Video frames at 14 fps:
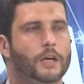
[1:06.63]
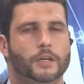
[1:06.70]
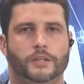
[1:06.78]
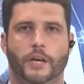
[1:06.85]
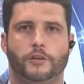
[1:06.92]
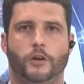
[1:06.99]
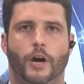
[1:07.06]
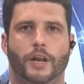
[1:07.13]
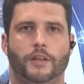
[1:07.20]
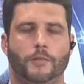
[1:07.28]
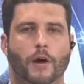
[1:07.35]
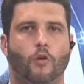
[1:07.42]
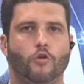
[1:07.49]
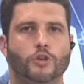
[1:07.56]
Gente, olha,
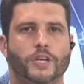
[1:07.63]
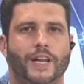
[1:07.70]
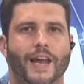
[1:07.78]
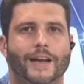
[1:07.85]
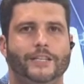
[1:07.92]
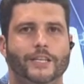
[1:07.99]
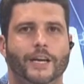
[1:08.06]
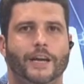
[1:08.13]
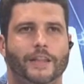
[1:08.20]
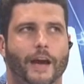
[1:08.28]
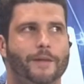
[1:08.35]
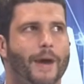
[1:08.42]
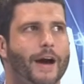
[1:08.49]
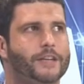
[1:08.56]
deu uma congeladinha
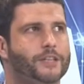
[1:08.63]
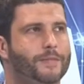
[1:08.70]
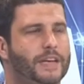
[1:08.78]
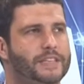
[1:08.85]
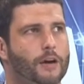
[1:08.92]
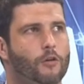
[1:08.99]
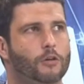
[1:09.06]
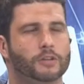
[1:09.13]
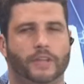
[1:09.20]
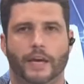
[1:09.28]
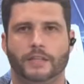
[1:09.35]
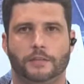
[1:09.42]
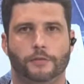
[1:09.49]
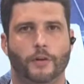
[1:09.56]
na imagem, mas
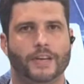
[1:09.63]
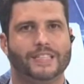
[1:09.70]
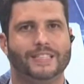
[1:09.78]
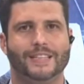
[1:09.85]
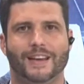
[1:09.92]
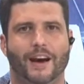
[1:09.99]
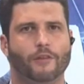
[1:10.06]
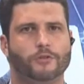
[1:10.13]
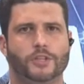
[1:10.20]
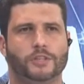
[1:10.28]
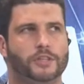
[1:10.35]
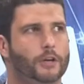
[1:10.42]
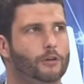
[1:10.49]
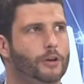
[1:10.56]
acontece, viu? É sinal de
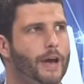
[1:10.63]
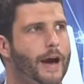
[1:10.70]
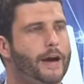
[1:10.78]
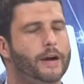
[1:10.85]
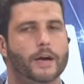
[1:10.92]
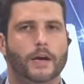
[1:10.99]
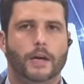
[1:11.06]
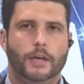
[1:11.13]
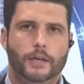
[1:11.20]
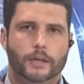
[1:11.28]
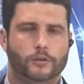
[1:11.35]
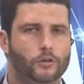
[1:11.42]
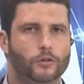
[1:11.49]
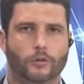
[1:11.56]
celular.
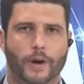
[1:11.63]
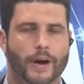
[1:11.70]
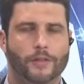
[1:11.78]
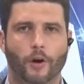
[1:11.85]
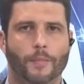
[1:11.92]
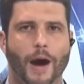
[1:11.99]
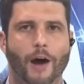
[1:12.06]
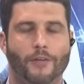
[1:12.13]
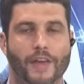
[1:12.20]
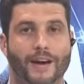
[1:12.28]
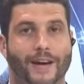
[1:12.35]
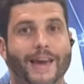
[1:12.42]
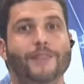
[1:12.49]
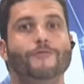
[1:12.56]
Isso é normal,
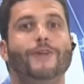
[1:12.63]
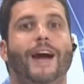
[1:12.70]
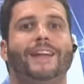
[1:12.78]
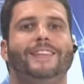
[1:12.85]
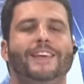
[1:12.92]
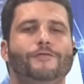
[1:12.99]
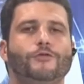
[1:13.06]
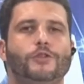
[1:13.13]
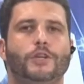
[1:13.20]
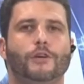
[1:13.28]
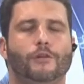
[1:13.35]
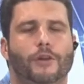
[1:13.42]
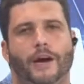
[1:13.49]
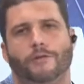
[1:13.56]
né? Quem nunca teve um
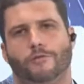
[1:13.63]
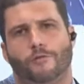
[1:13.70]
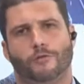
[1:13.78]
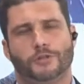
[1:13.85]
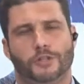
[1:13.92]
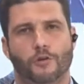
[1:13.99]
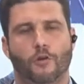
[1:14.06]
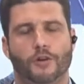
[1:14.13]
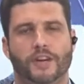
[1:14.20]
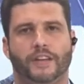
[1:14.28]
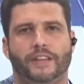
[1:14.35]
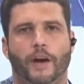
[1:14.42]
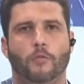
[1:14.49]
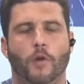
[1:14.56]
celular não conseguiu
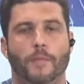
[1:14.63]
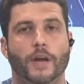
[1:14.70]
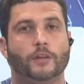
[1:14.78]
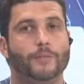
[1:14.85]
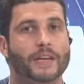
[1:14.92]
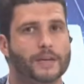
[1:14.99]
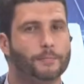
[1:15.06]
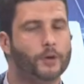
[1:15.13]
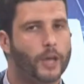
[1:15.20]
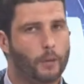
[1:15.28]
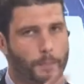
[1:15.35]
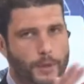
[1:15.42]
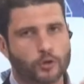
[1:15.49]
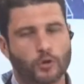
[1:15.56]
conectar em um momento, mas é porque
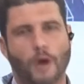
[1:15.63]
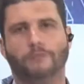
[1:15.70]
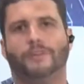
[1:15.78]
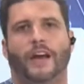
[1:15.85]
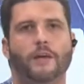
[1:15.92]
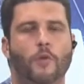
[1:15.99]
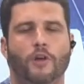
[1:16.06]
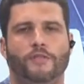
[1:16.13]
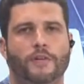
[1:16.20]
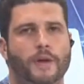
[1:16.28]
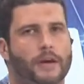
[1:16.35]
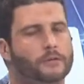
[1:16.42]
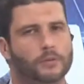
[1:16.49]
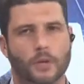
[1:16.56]
o pessoal está em
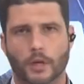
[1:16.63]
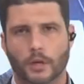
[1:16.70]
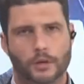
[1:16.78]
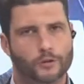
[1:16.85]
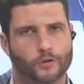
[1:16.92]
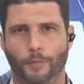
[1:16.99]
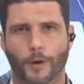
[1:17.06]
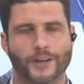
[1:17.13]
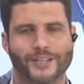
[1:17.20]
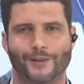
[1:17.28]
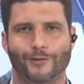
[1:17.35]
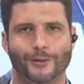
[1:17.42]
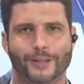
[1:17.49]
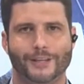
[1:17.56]
movimento. Isso pode
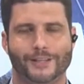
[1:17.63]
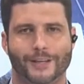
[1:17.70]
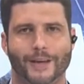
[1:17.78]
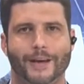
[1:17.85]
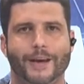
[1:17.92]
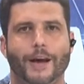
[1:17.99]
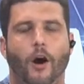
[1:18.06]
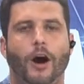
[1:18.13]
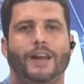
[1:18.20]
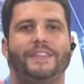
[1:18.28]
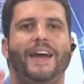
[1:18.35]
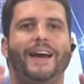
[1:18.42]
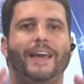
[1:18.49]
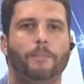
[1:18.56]
acontecer. Olha,
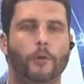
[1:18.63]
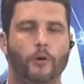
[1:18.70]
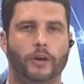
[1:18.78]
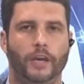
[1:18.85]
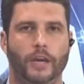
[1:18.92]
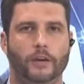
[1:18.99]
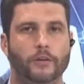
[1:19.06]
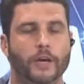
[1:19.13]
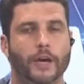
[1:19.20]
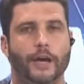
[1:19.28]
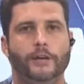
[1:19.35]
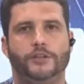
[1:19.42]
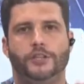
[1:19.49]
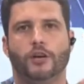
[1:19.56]
daqui a pouquinho
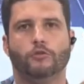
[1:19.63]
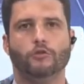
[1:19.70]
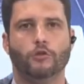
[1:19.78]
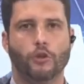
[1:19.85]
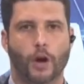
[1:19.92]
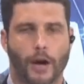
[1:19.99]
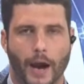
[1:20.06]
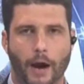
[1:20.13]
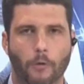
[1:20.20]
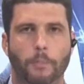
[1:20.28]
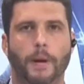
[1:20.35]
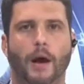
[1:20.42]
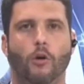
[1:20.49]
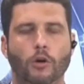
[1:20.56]
eles chegam no local
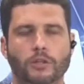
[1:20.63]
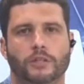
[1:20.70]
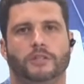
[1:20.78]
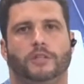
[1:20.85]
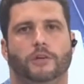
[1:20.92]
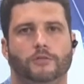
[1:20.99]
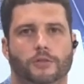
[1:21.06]
para onde estão